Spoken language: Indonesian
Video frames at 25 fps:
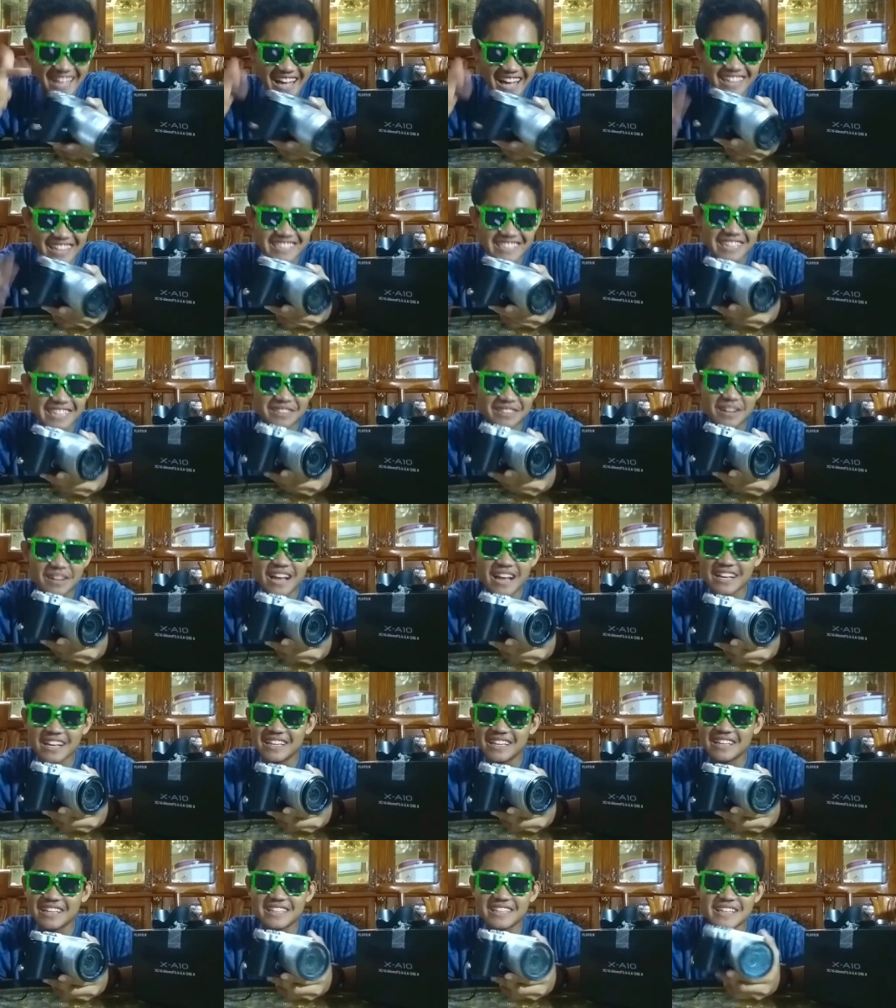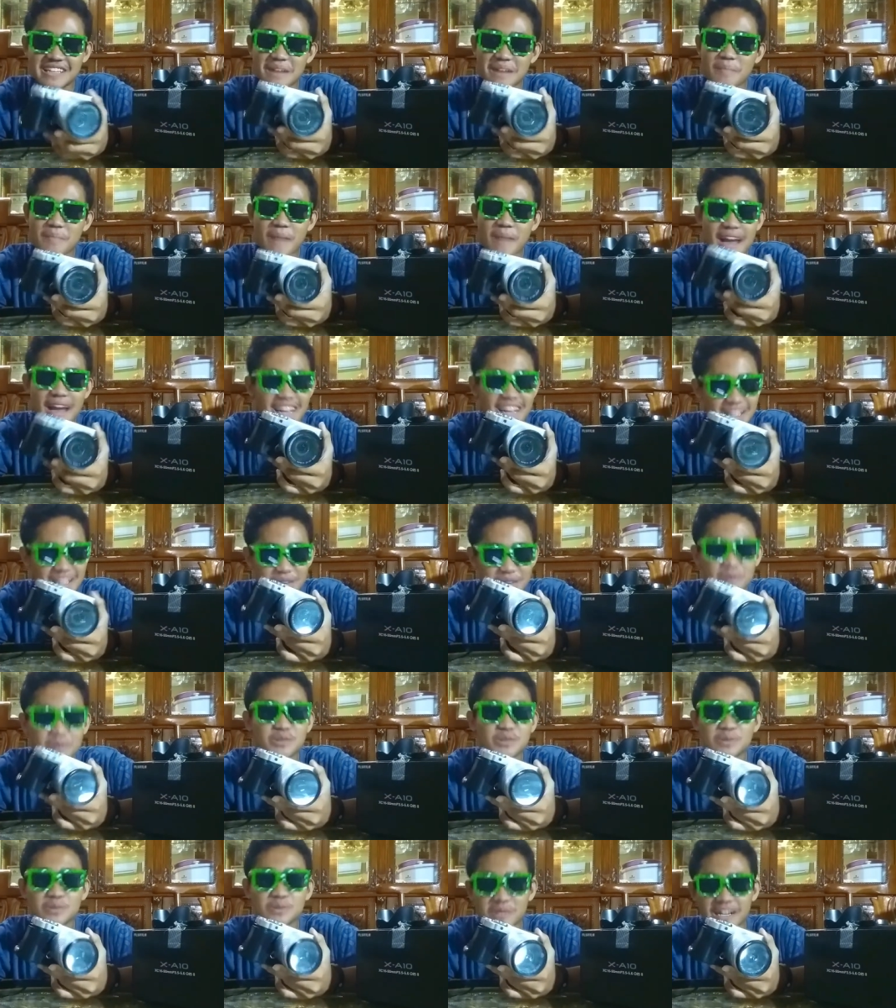ada satu lagi yang paling
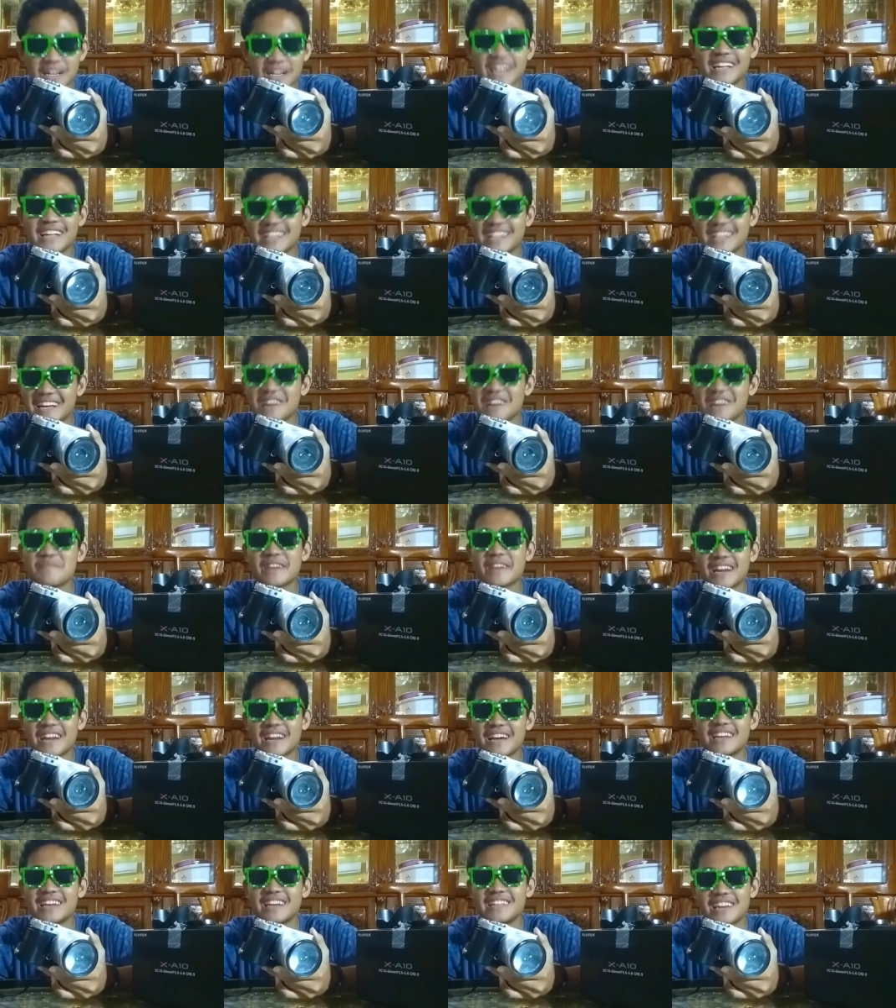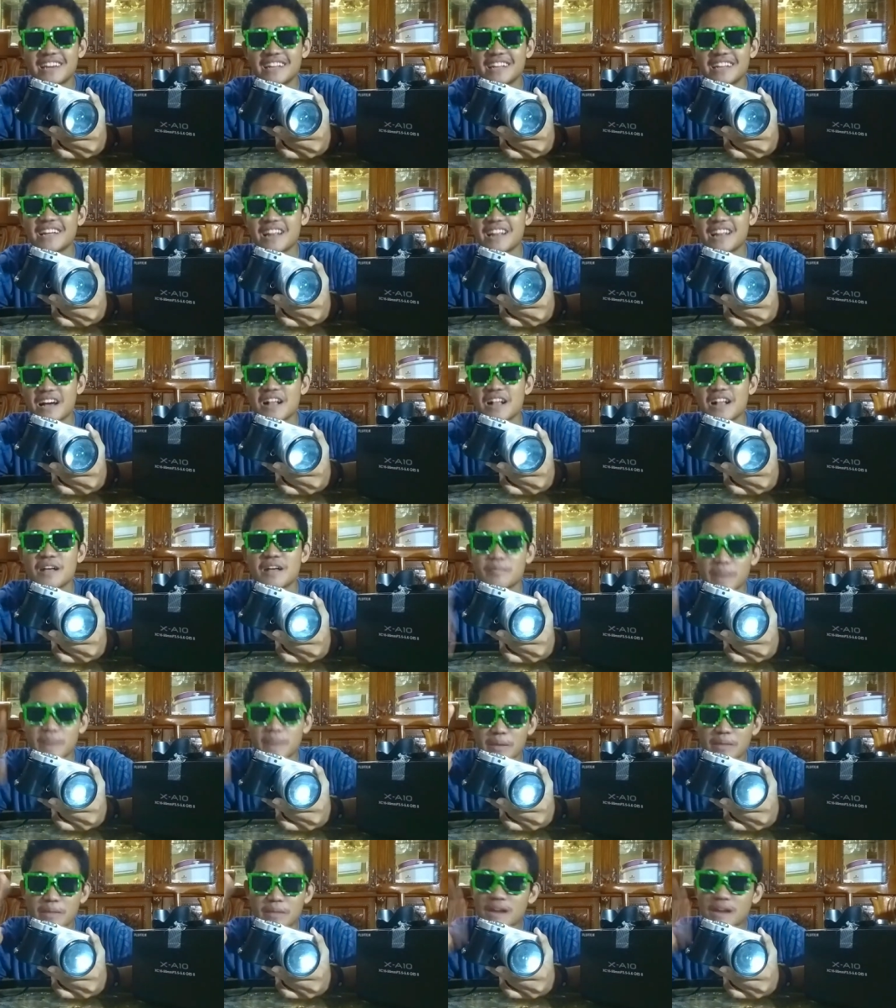gue suka dari kamera ini adalah
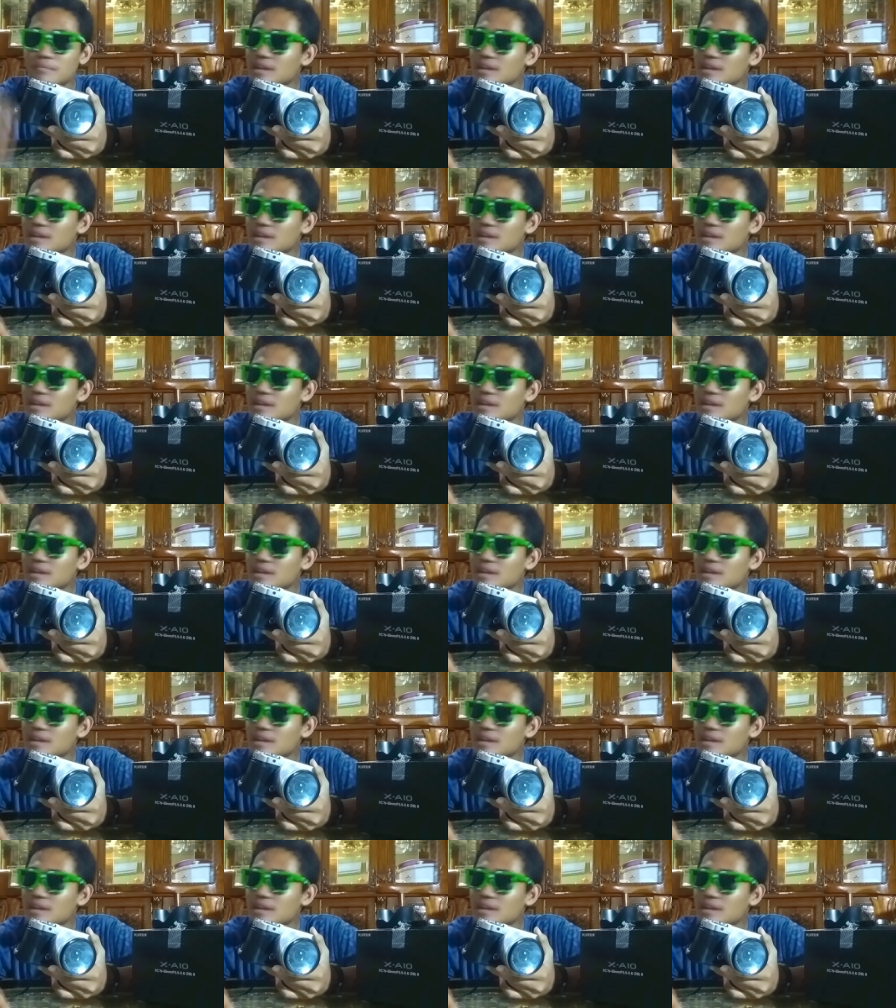memang